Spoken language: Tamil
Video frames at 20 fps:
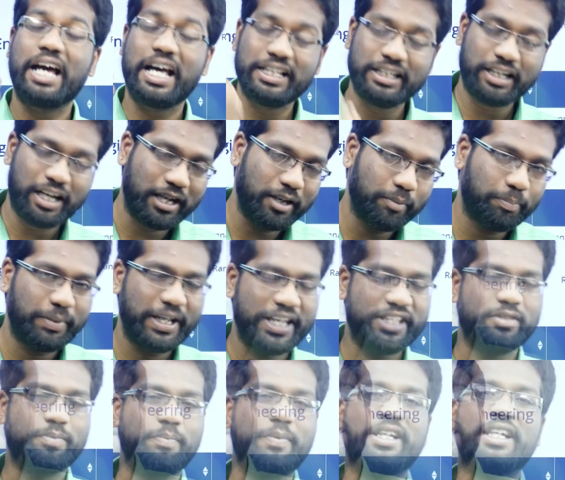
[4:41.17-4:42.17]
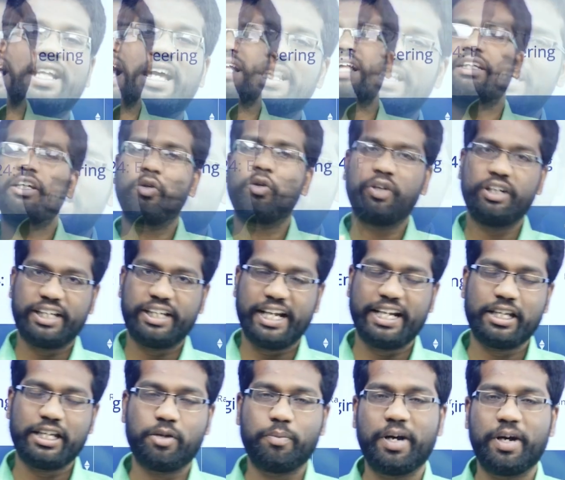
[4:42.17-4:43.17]
அதுக்கான பிளேஸ்மெண்ட் அதெல்லாம் உங்களுக்கு
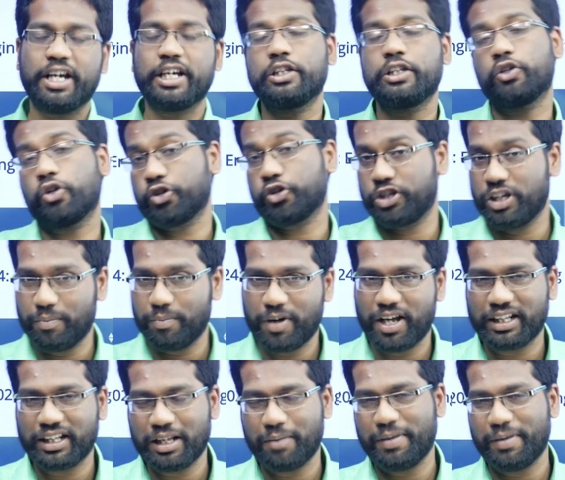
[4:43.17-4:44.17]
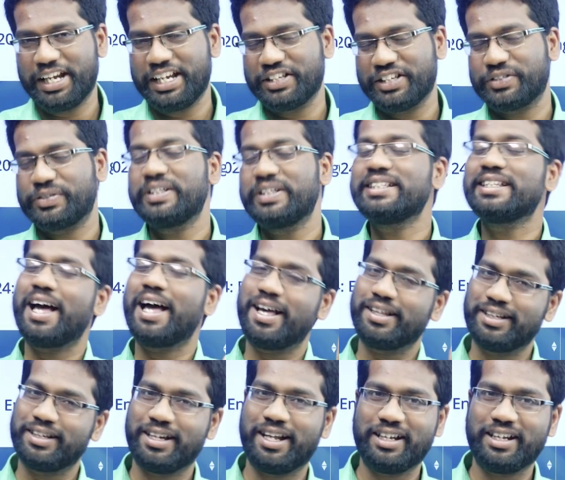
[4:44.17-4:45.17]
கிடைக்குமாங்கிறது கொஷன் மார்க் தான் மைடியர் ஸ்டூடெண்ட்ஸ்
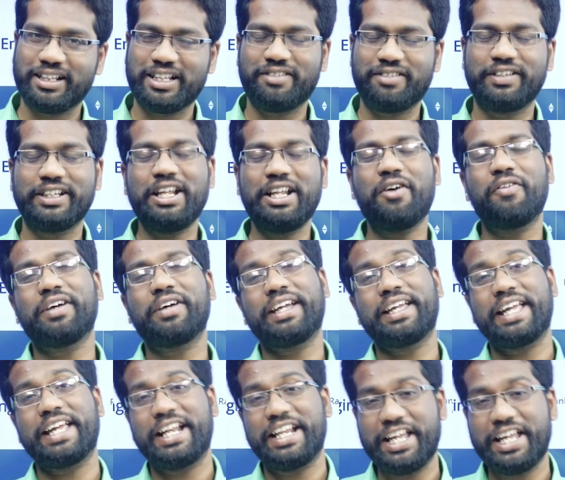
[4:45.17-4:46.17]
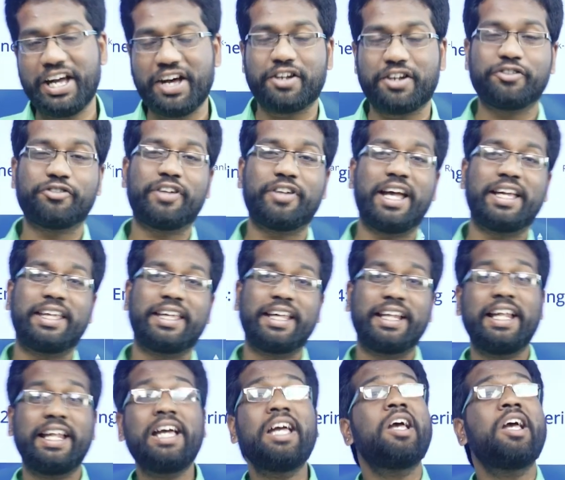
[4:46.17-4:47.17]
அதனால தான் வந்துட்டு அவங்க என்னையா ஏஆர்எஃப்
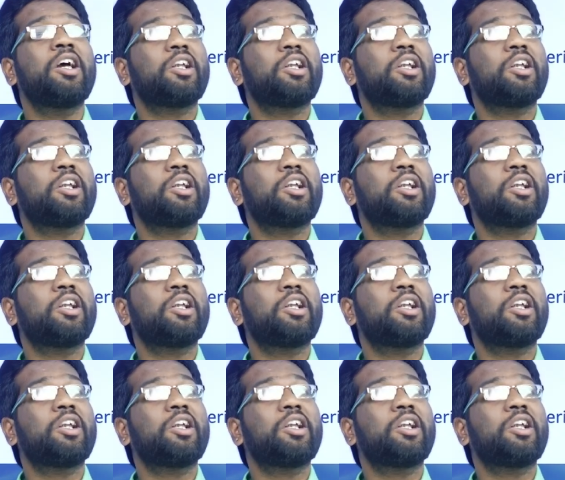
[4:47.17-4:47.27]
ரேங்கிங்கில்